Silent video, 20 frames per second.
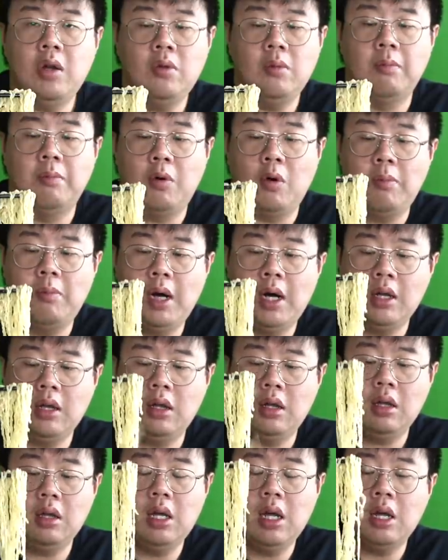tuh empuk banget
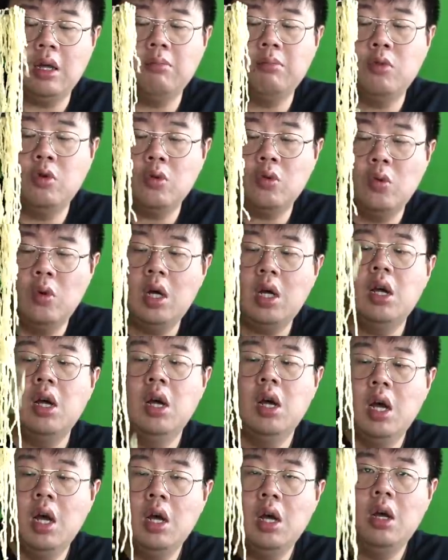dan menurut gua
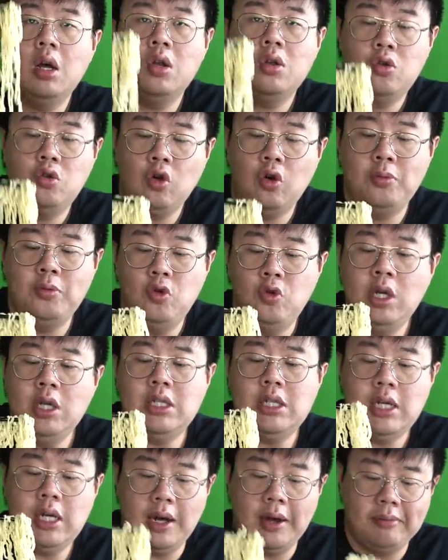cukup
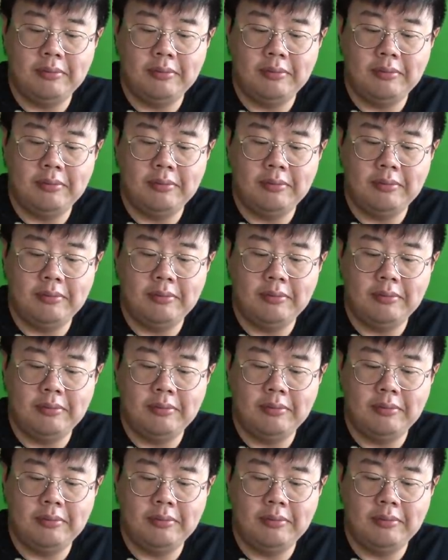juicy